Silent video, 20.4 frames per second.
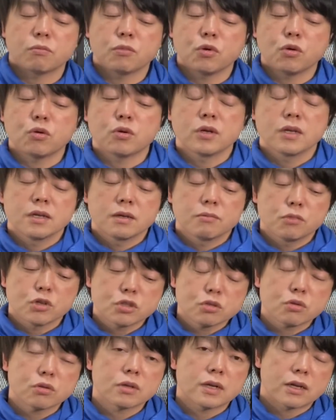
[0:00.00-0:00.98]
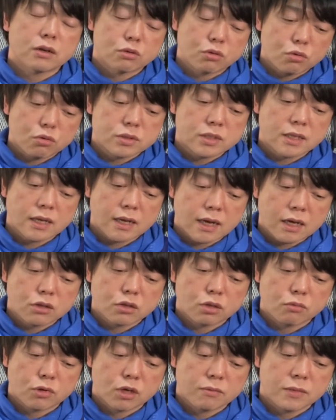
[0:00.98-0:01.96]
も、もちろんあの当然あ
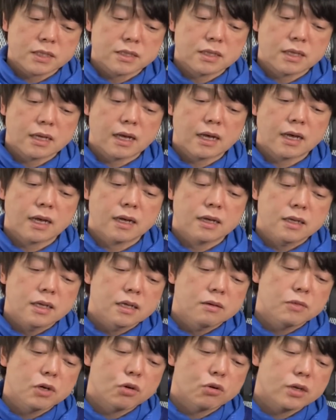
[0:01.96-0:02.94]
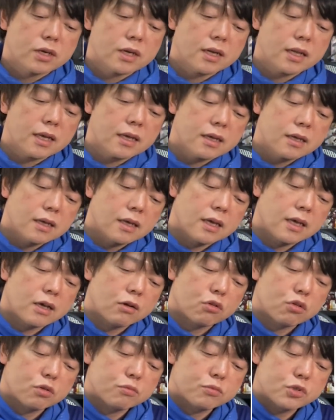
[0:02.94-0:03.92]
ると思いますが、まあ、これがね、
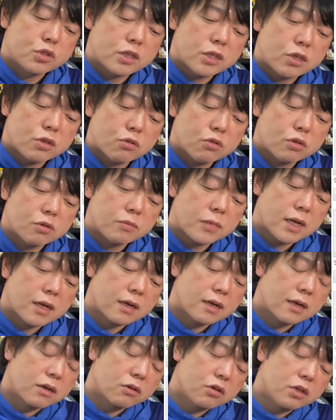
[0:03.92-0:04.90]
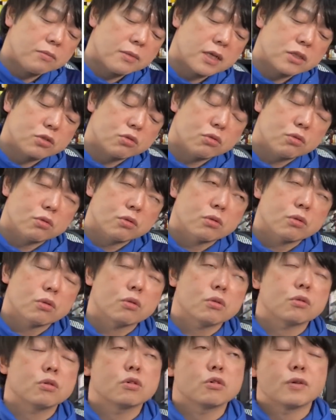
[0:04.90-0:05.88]
このの分岐を、まあ、あの今ちょう
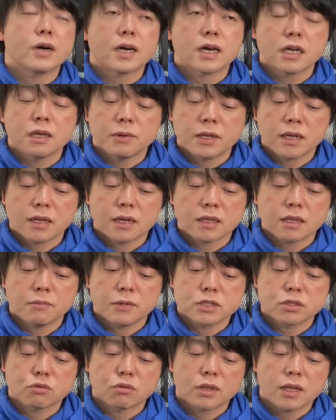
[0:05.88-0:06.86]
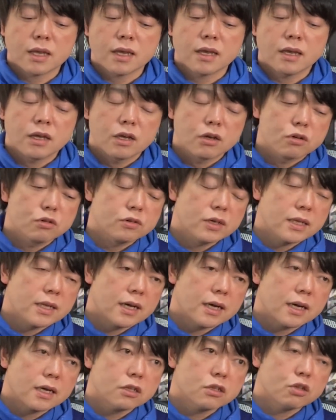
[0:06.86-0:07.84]
ど分かれ目になってますので、上に
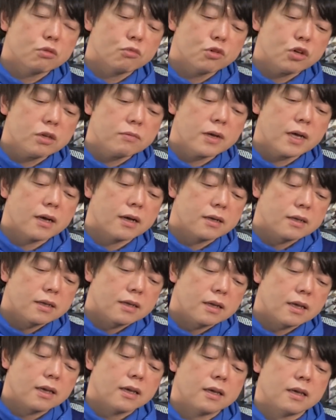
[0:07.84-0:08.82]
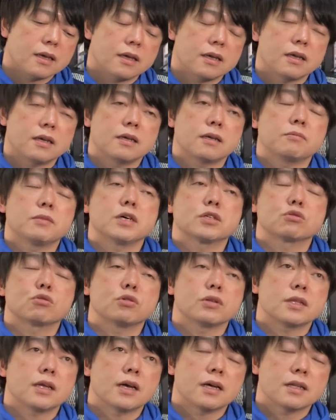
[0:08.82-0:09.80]
上がると思えば、えー、まあ、
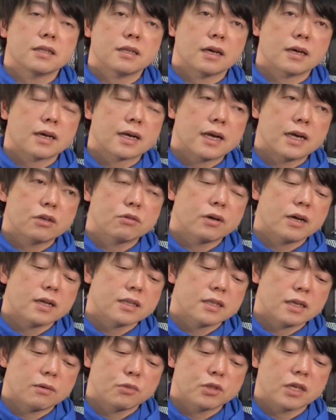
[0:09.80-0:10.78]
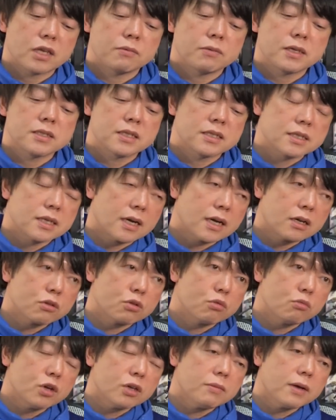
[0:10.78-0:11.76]
そういった判断、買いの判断もできますし、下が
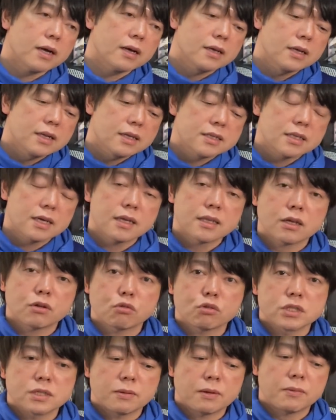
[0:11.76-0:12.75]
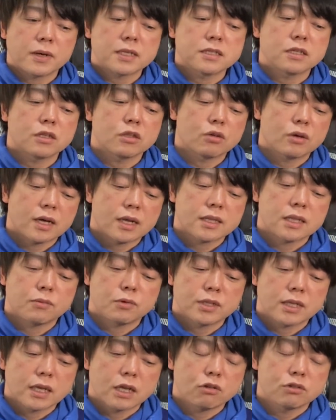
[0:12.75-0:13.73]
ると思えば、さらなるお攻め待ちっていう判
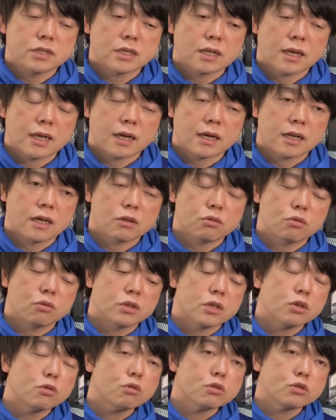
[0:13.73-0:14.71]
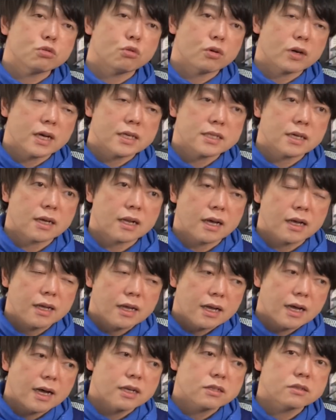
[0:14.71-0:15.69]
断もできるんじゃないかなと。で、今日紹介したから、
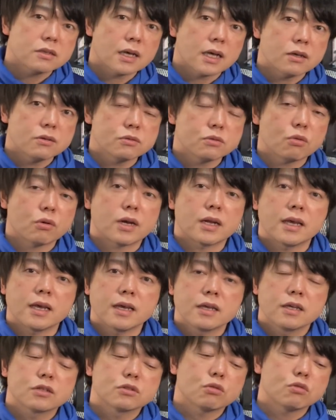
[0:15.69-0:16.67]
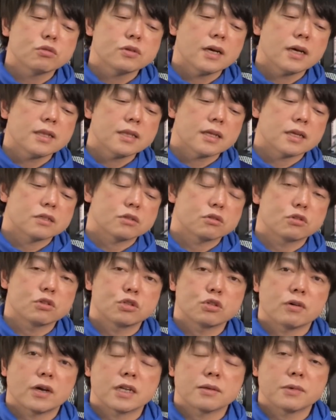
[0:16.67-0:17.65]
明日買うとかね、そういう判断する
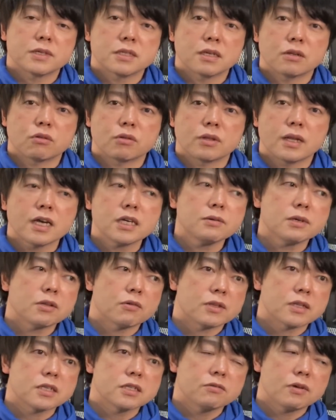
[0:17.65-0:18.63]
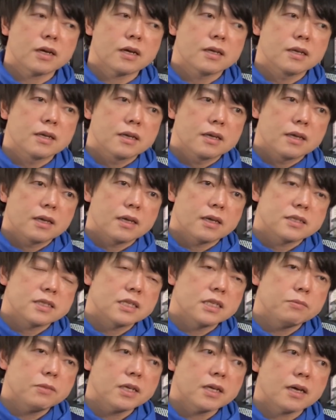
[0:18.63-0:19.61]
必要はありませんので、あくまで私は、えー、
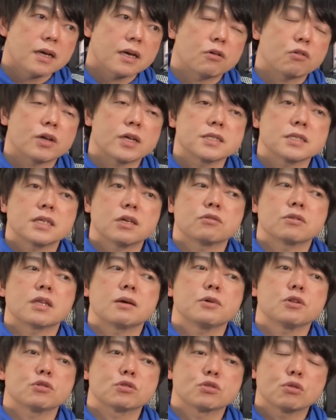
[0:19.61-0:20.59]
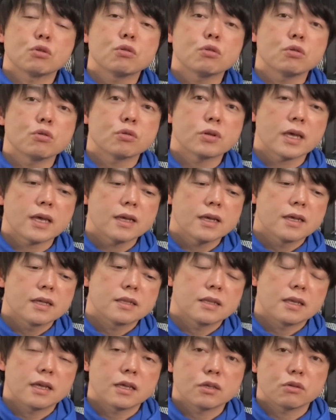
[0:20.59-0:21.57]
審美眼を養うための情報をね、
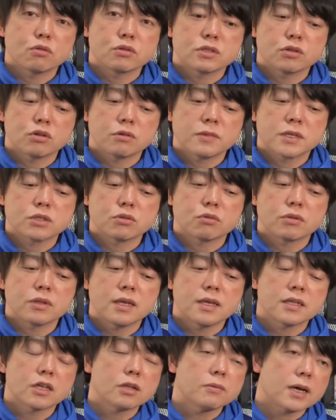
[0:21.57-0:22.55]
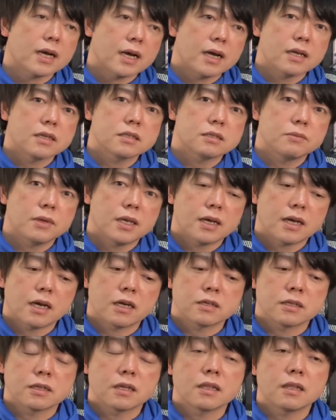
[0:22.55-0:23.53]
提供しておりますので、例えば監視銘
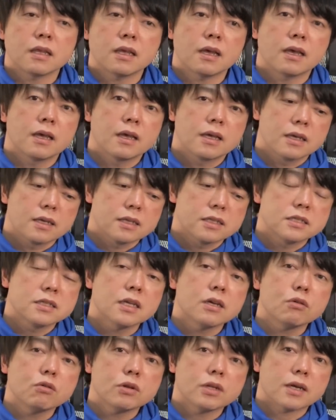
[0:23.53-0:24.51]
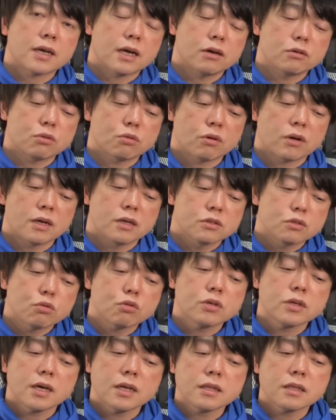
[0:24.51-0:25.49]
柄に入れて、1年後に買うとか、
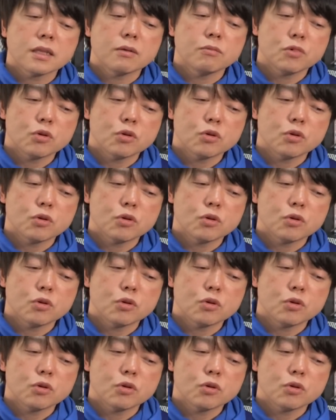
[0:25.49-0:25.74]
そういう判断